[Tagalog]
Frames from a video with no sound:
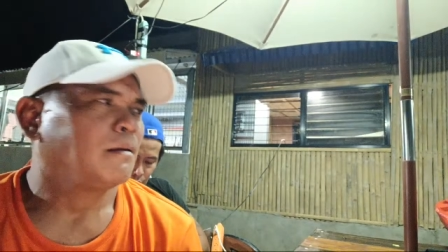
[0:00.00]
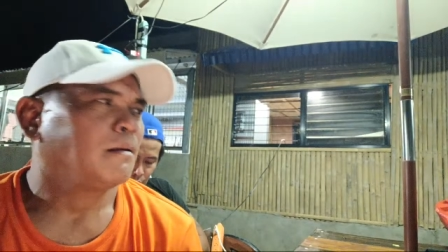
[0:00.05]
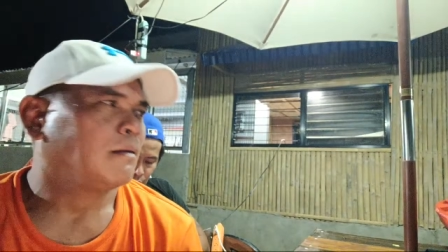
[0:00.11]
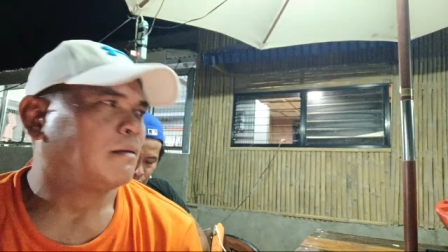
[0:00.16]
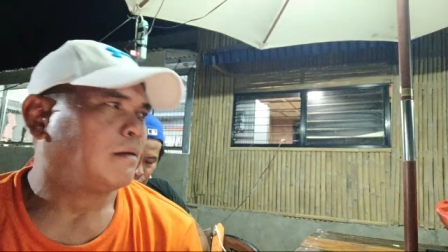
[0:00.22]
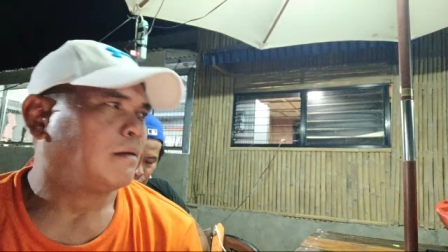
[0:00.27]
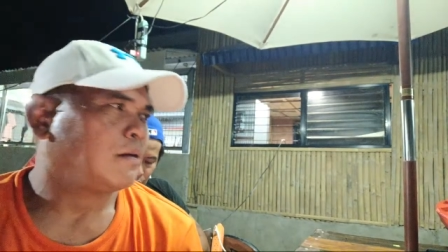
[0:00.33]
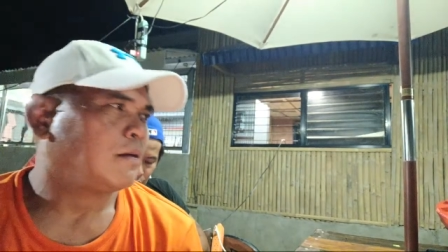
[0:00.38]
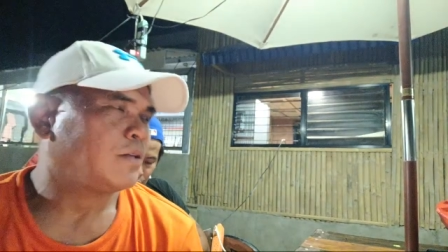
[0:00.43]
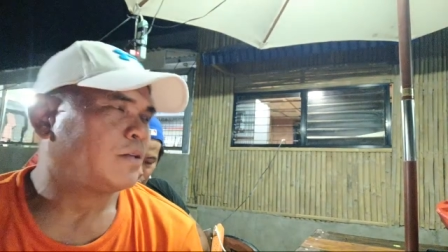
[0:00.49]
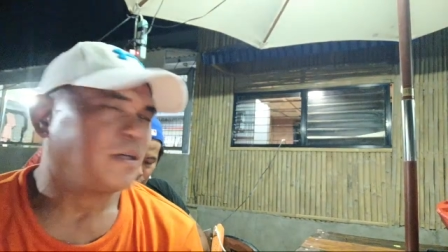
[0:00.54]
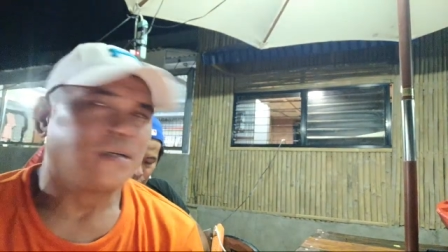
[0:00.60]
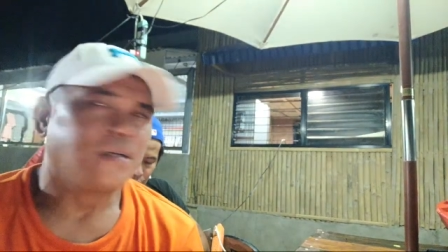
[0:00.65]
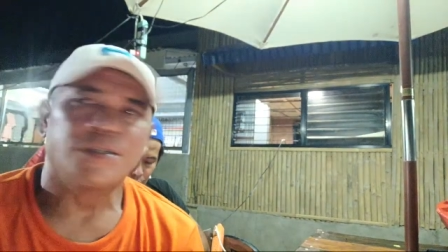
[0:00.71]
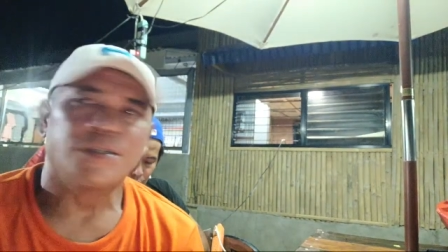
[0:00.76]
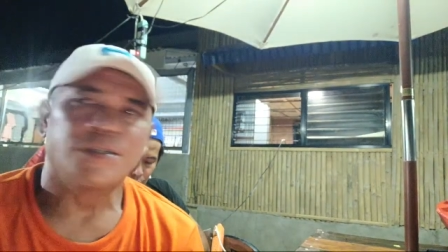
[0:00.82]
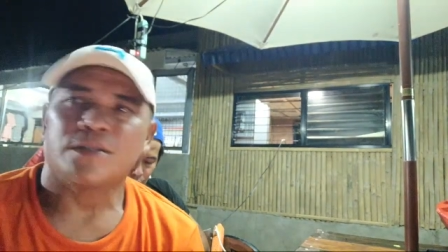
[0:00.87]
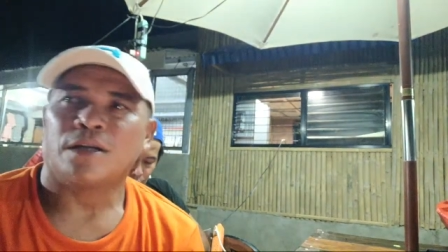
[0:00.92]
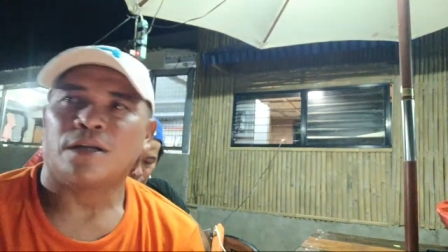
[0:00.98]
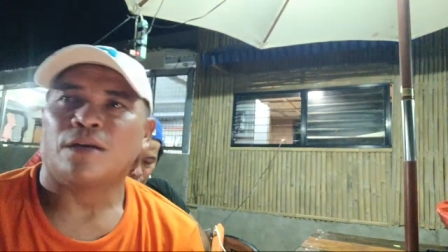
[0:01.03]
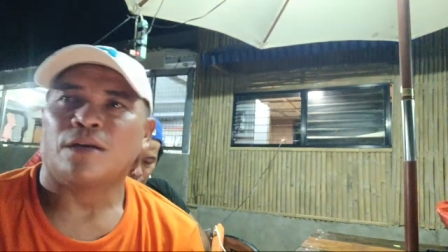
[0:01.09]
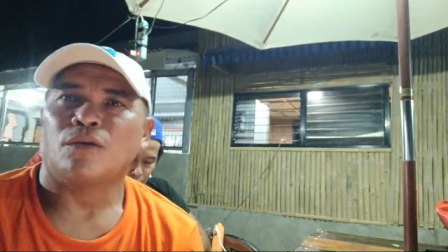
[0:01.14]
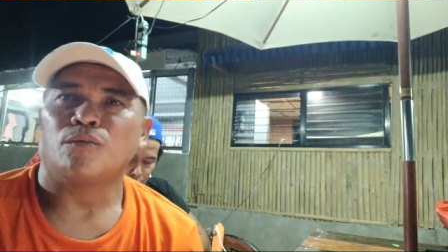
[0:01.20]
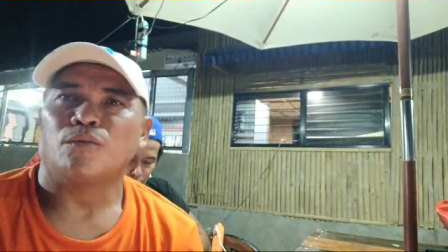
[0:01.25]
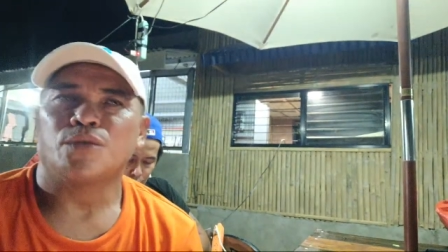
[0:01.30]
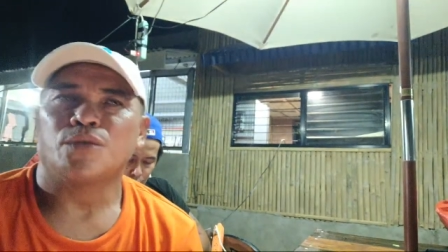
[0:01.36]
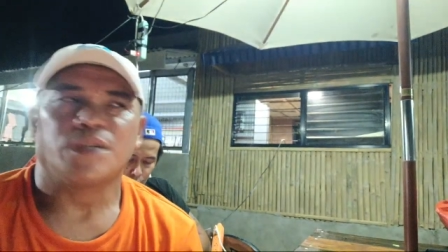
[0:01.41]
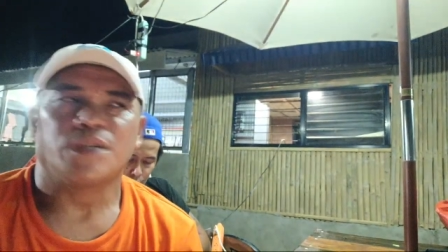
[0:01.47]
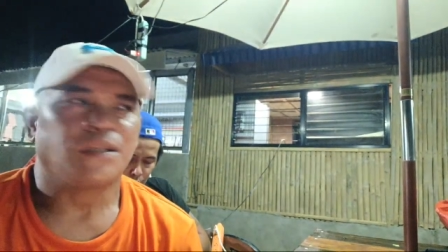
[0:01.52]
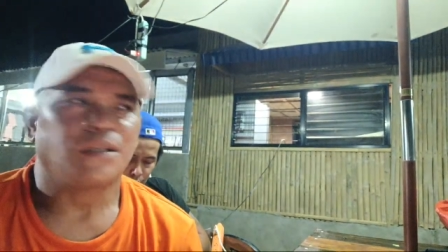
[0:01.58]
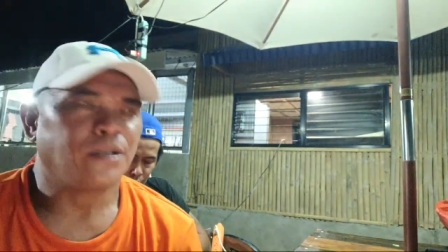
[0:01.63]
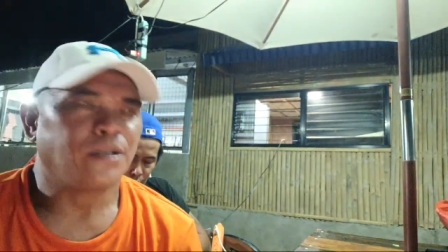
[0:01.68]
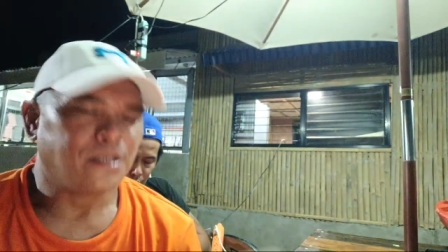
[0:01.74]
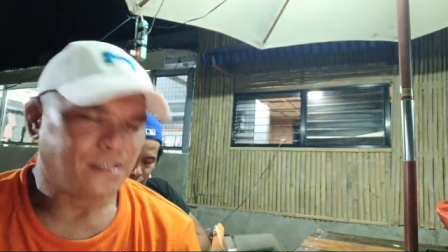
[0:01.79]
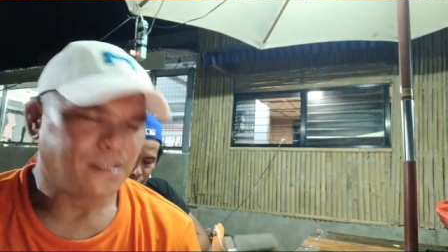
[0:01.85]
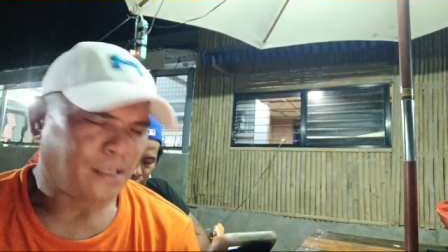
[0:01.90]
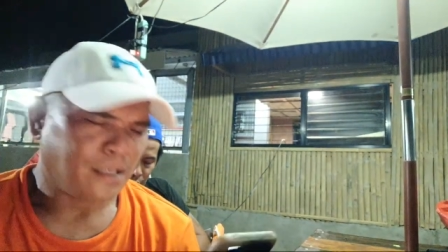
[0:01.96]
8 years na, almost 8
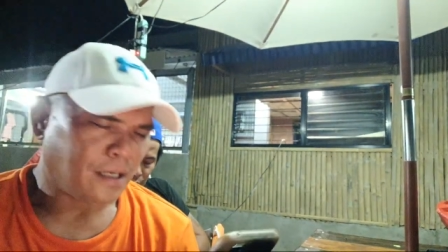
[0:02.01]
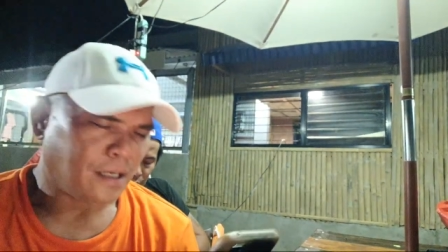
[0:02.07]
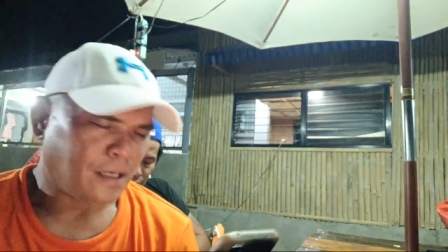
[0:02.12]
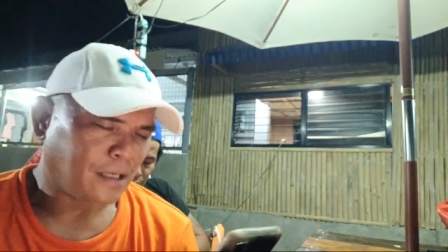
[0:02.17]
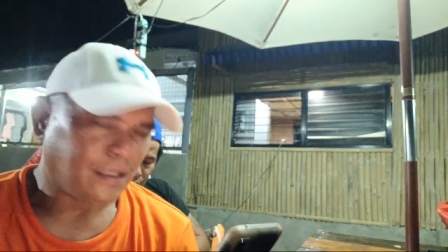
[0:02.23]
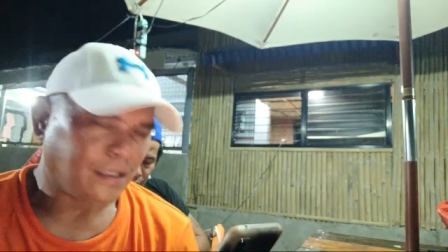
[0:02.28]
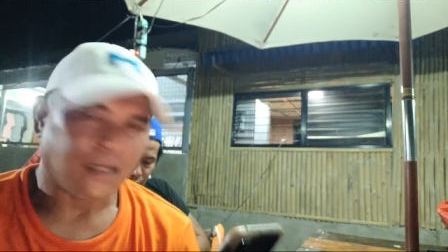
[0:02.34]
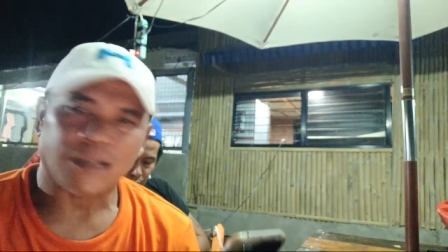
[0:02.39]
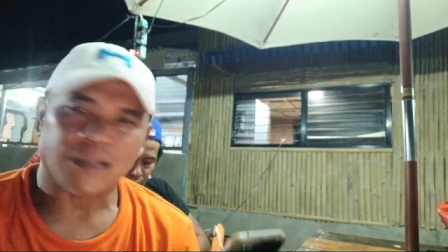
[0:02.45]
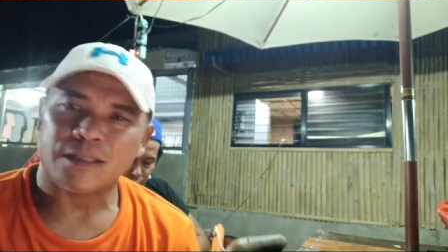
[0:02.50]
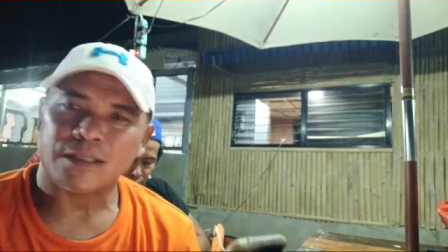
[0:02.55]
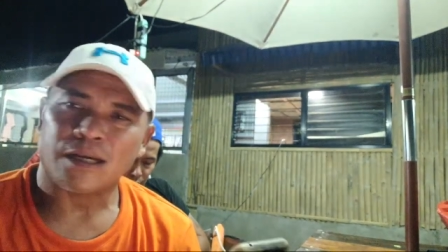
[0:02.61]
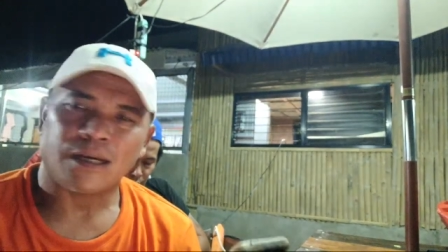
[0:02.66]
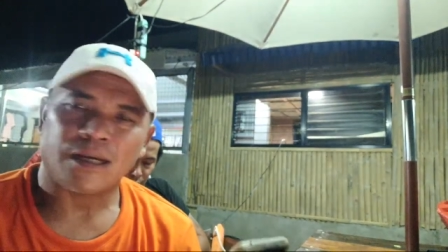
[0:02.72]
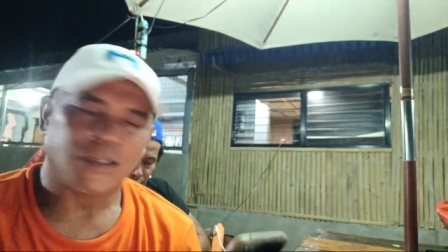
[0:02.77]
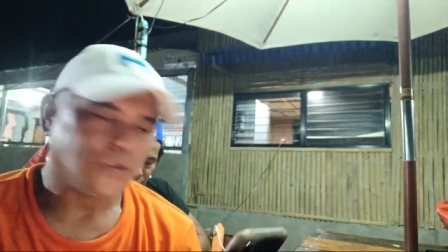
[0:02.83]
years na nakatira sa